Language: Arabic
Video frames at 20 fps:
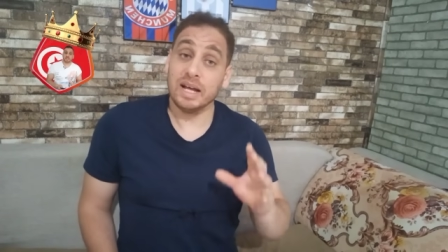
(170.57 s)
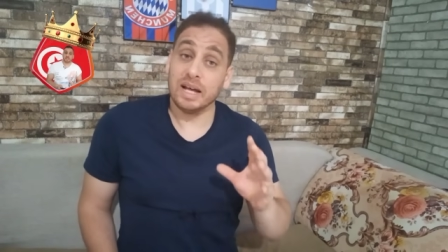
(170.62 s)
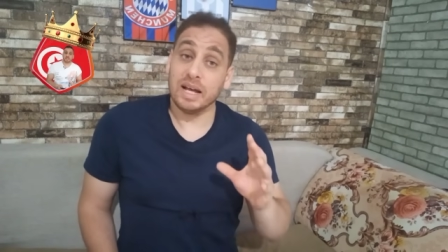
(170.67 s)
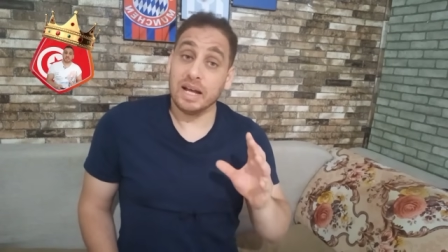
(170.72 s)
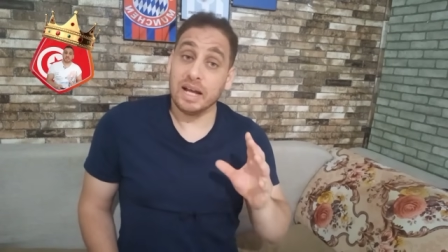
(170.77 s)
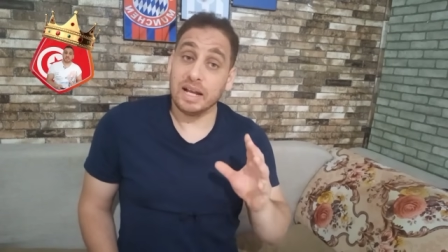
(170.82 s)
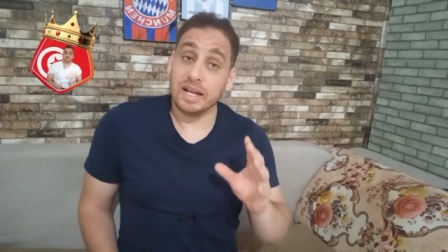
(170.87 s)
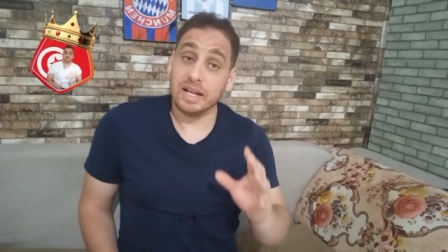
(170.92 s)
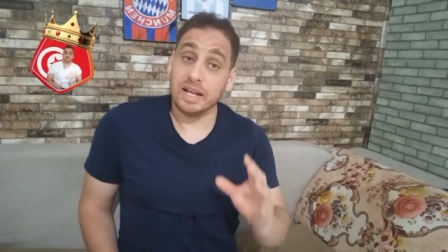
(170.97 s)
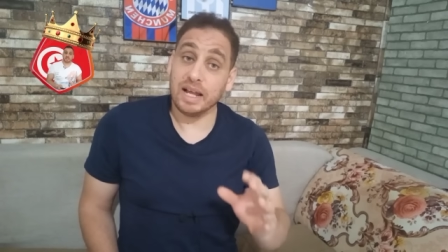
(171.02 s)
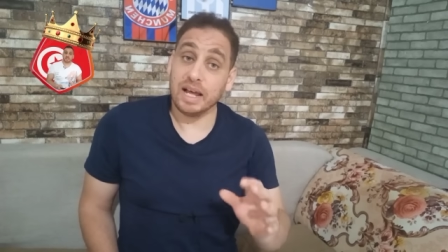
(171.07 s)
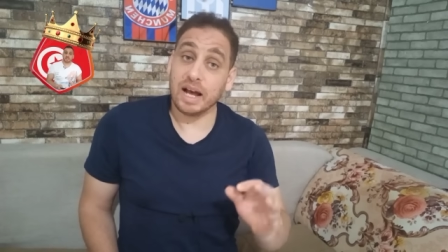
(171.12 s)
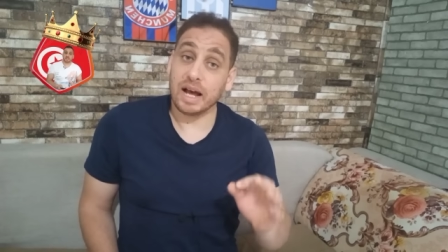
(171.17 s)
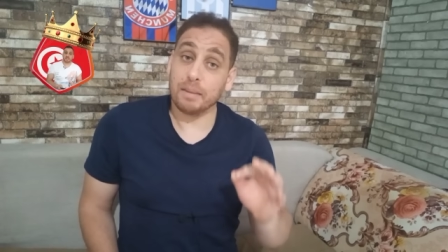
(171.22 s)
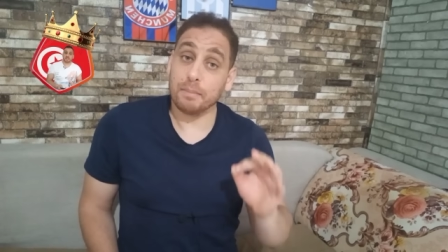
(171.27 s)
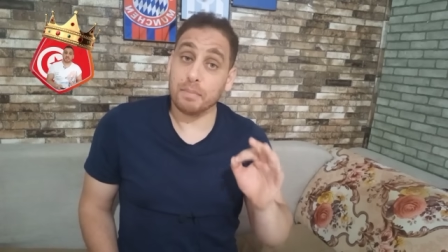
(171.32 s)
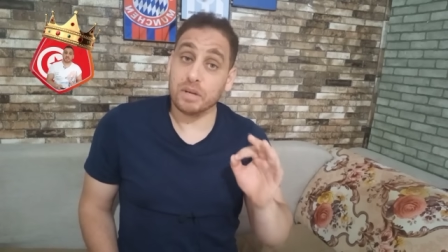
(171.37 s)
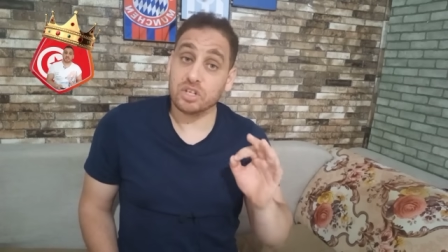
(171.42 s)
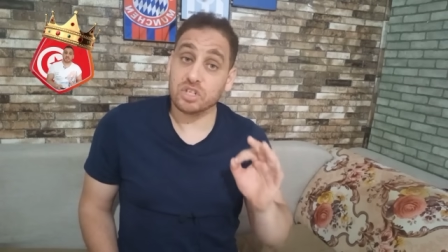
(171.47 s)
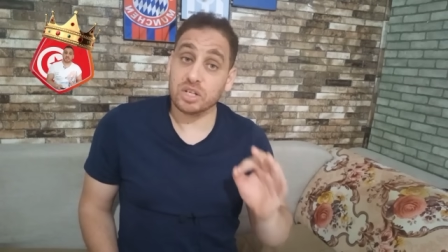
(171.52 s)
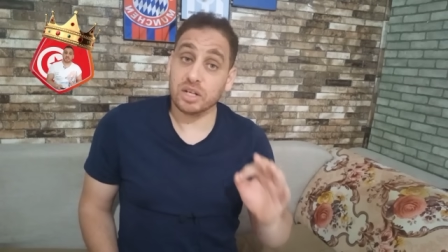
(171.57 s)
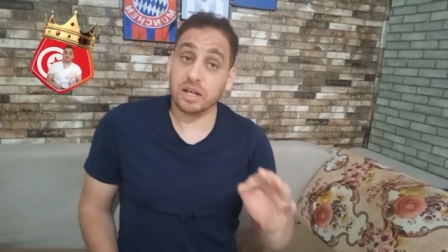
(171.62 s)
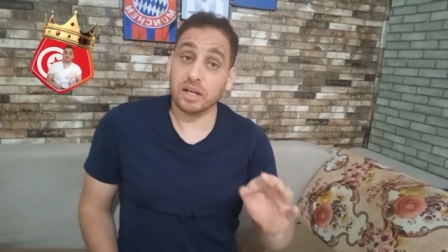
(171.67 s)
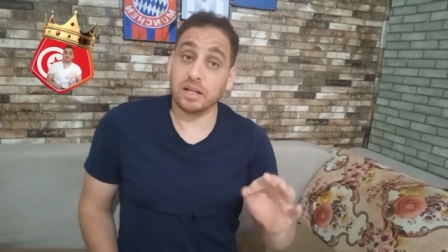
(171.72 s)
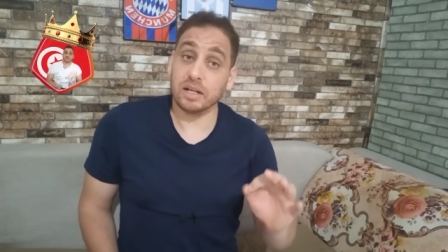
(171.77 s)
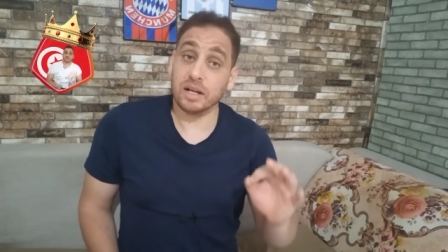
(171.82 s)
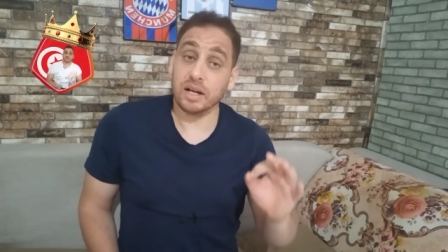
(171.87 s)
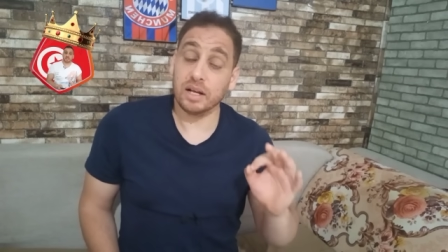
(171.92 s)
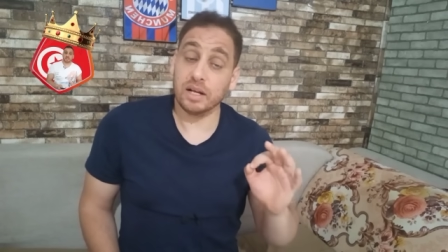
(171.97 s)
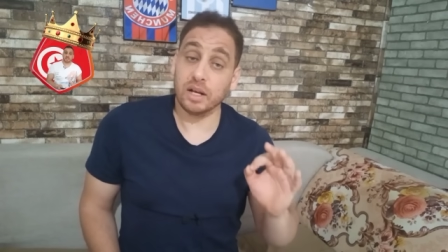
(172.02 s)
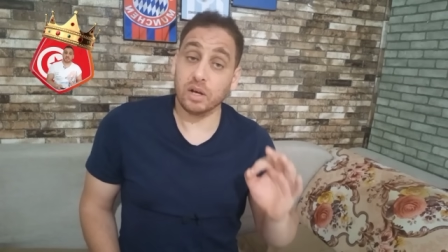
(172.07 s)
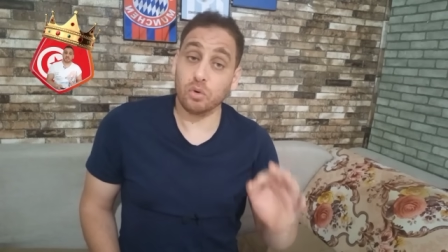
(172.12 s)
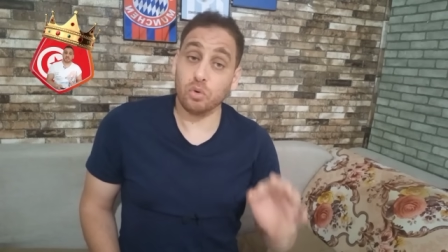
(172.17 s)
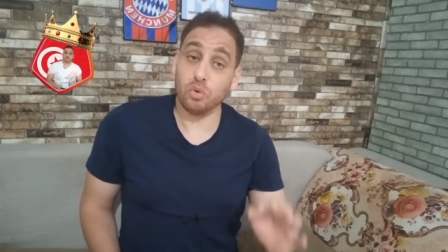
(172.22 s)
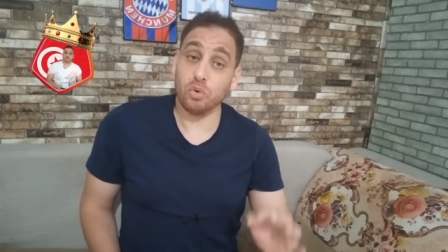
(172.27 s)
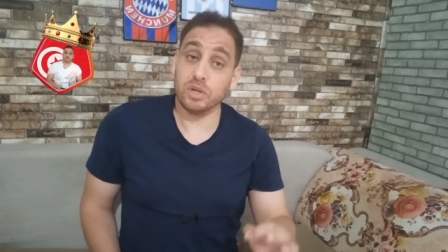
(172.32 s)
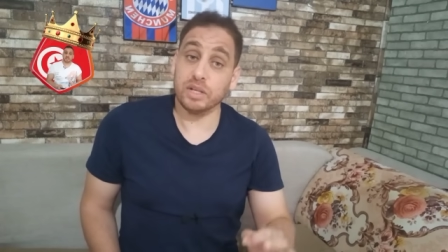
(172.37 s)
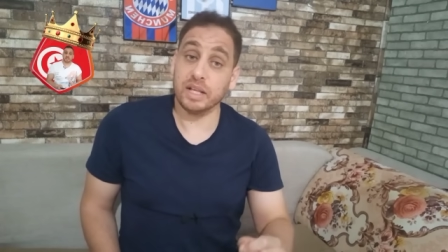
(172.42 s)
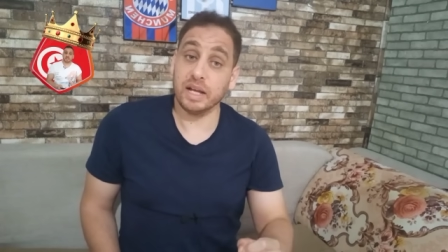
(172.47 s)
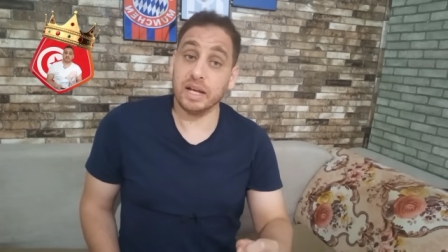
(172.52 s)
اللاعب ما شاء الله لا
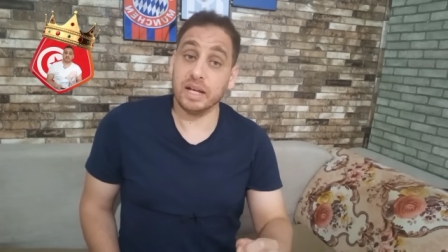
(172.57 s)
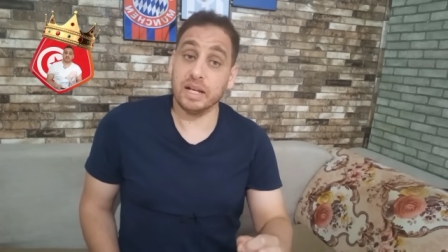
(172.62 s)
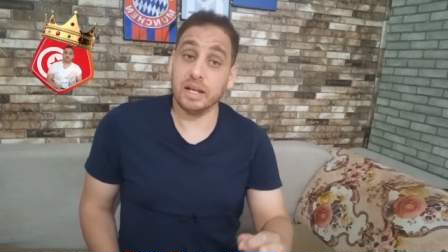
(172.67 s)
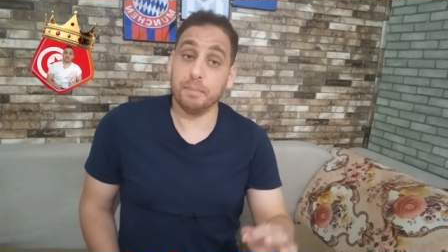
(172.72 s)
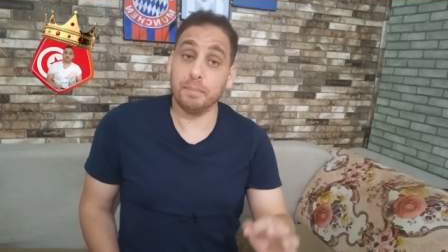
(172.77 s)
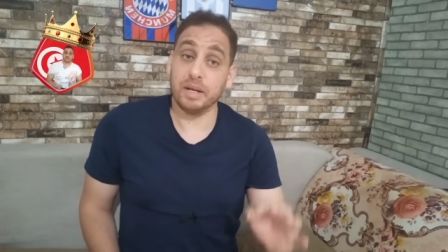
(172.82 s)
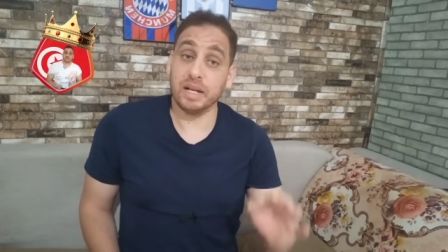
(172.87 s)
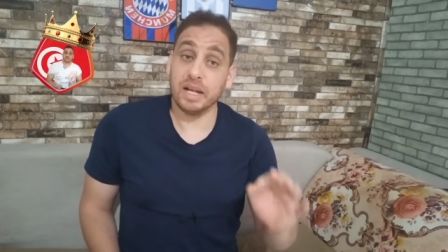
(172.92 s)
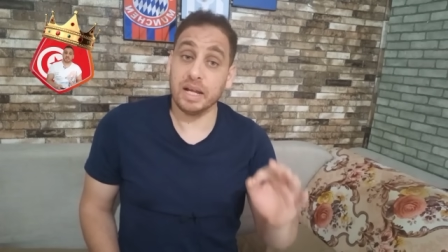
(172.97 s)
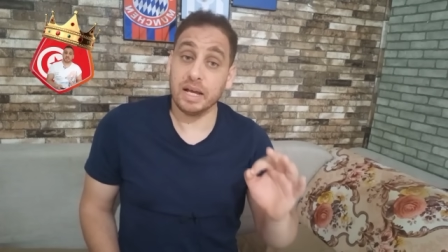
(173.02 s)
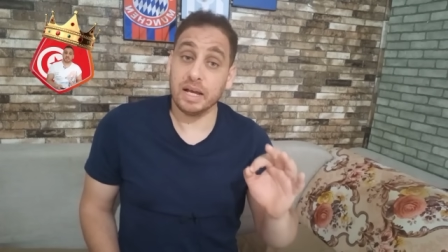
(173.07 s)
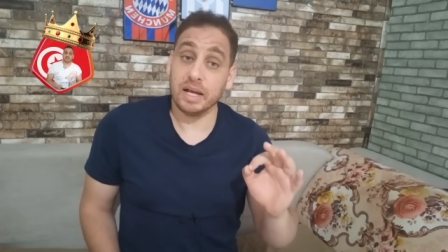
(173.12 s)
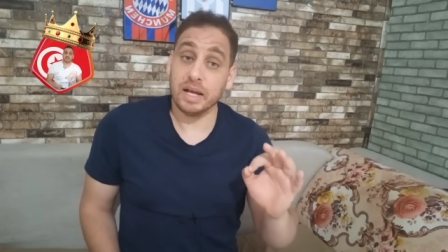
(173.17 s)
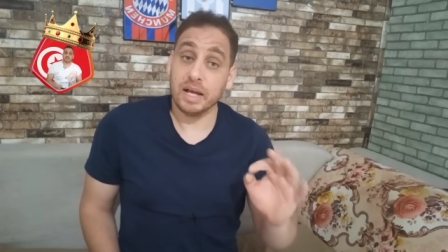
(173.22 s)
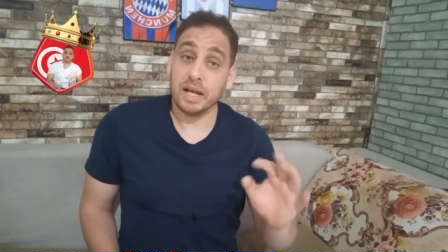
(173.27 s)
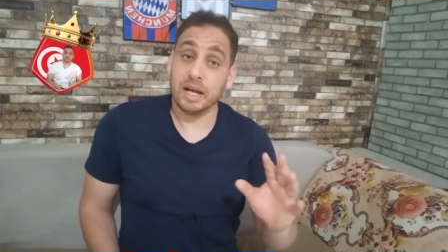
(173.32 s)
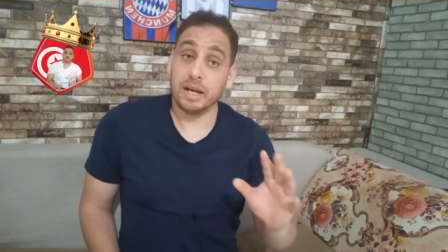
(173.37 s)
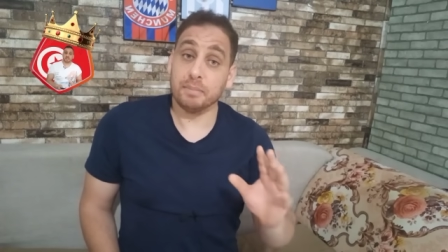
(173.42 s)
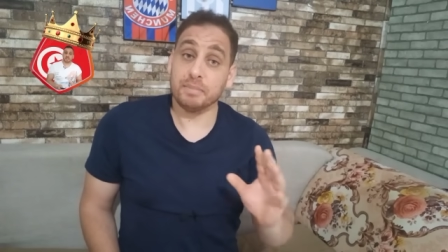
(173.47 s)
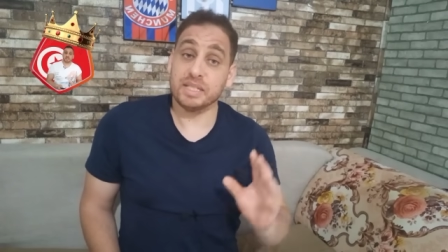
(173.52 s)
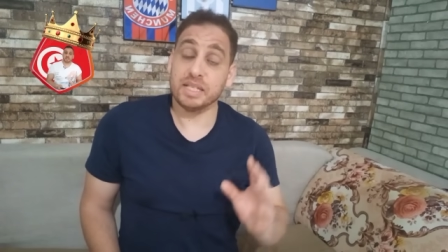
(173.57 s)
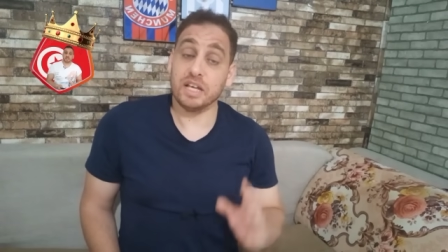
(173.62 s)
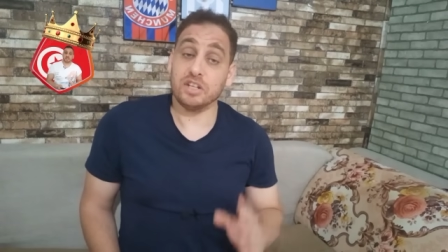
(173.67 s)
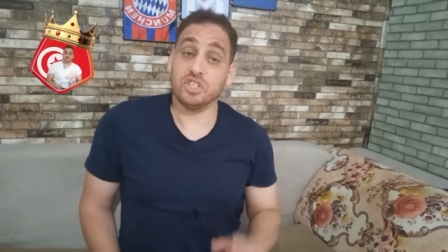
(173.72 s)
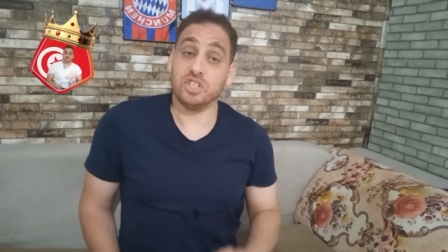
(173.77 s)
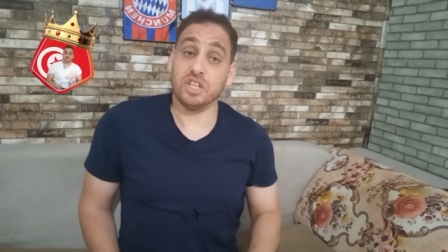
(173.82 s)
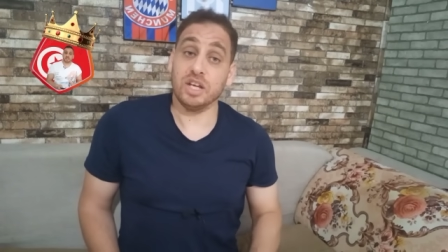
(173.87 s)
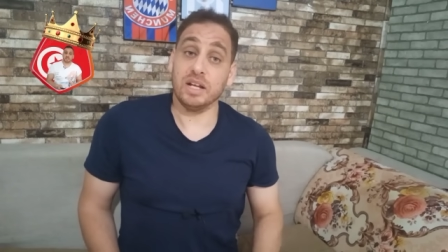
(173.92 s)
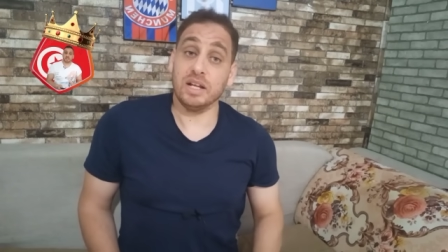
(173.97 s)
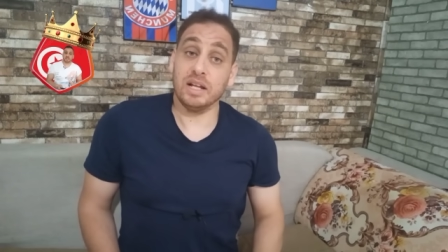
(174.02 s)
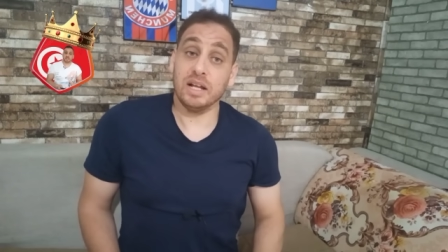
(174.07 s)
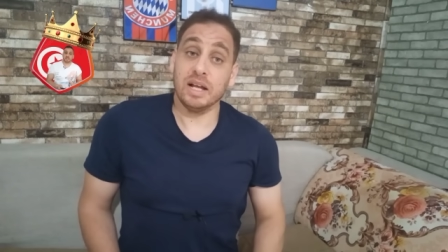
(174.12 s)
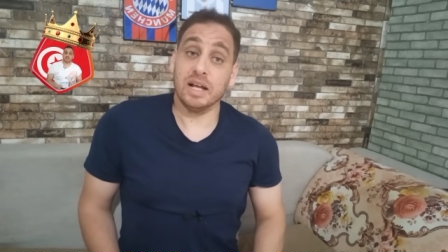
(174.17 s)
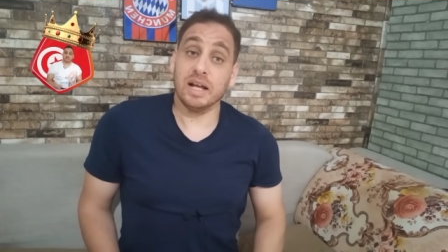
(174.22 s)
قوه الا بالله مسجل